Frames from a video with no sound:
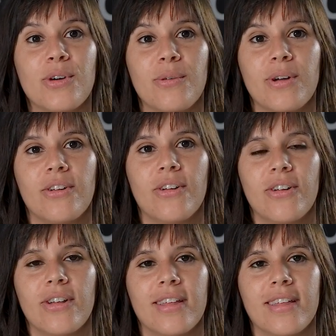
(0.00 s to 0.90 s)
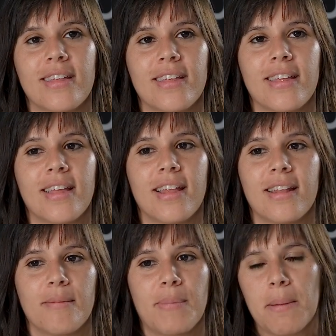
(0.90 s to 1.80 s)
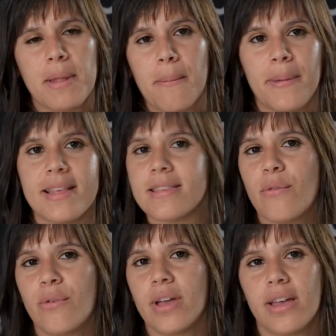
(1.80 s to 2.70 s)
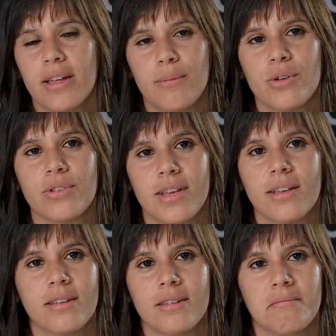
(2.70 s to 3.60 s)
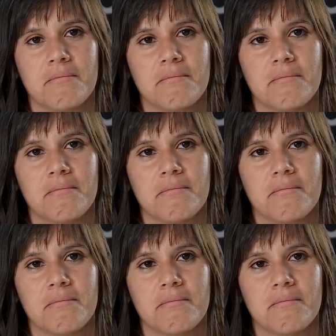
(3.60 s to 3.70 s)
Y bueno, eh, para mí la experiencia fue hermosa, eh,